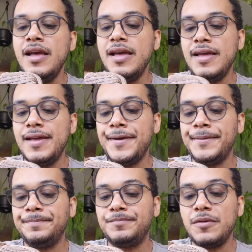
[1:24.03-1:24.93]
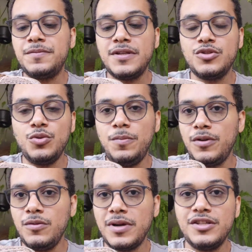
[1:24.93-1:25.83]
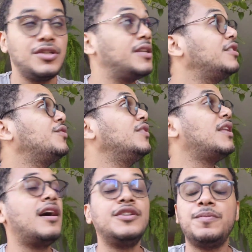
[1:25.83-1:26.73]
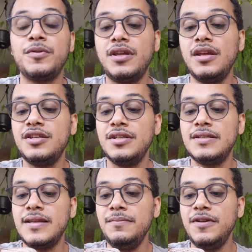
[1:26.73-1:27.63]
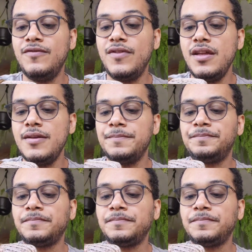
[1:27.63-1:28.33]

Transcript: É, eu preciso de um pouquinho mais de criatividade, porque a gente sempre vê